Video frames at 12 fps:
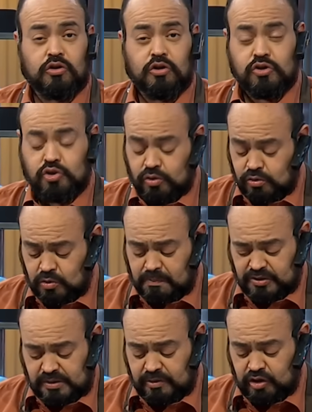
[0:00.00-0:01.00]
todos, son
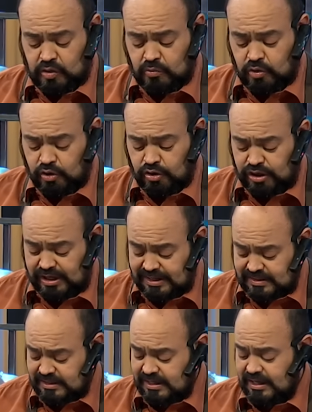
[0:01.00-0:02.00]
aproximadamente como unos
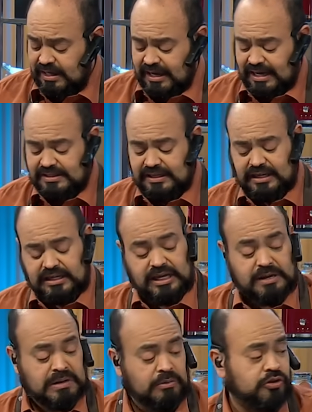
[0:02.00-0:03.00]
10. Así
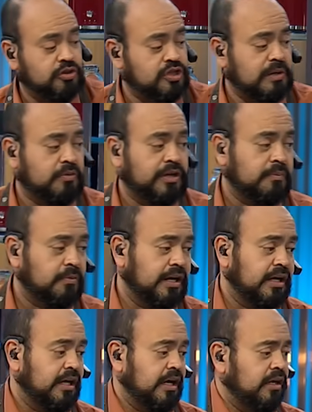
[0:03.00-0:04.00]
que vamos entonces a poner por
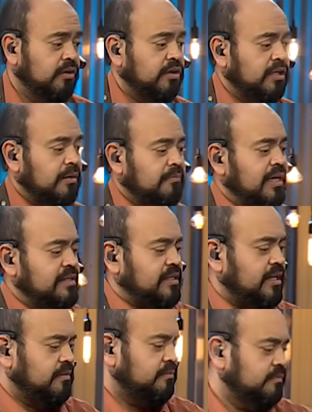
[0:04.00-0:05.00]
acá nuestra
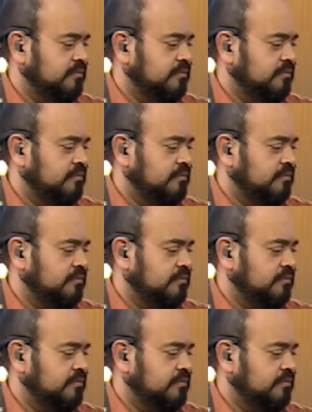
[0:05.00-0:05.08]
masa.